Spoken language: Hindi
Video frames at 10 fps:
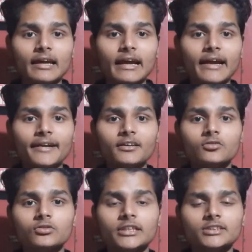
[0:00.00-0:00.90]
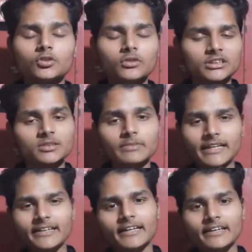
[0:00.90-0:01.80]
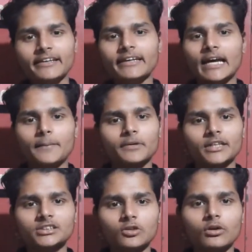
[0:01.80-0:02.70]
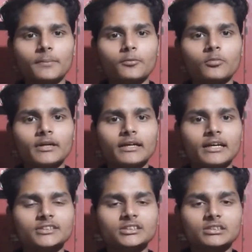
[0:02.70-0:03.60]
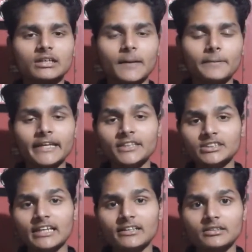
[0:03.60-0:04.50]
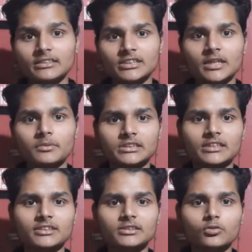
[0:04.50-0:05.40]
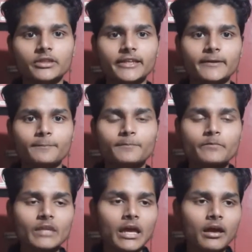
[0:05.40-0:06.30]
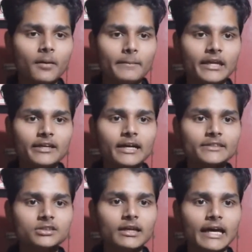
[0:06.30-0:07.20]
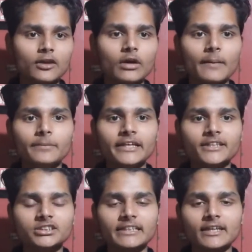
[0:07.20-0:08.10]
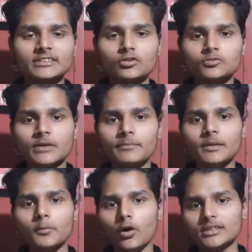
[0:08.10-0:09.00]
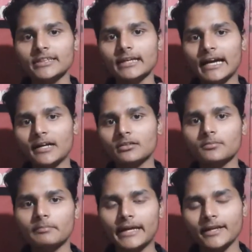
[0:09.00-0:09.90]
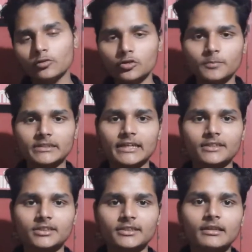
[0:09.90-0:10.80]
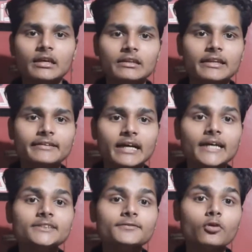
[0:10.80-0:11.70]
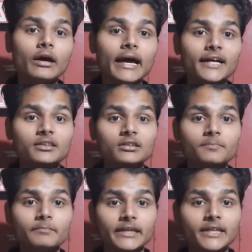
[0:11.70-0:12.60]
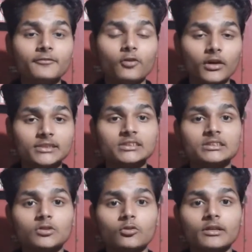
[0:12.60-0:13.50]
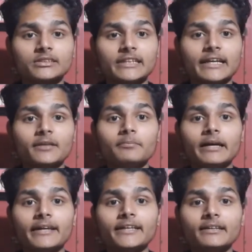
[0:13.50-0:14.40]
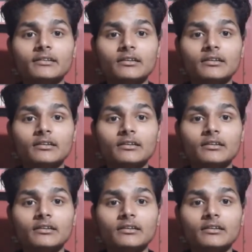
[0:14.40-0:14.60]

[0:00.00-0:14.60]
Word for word: एड को देखते हो किसी मनी अर्निंग ऐप का ही चलो आपको मैं आज अपने ही चैनल की तरह बता देता हूँ ठीक है पहले गाइज जो हेलो एप्लीकेशन आया था उसमें हमने बहुत ही हैक मैंने खुद बताए थे लेकिन गाइज वो हैक मेरी वॉइस ओवर थे एंड मैंने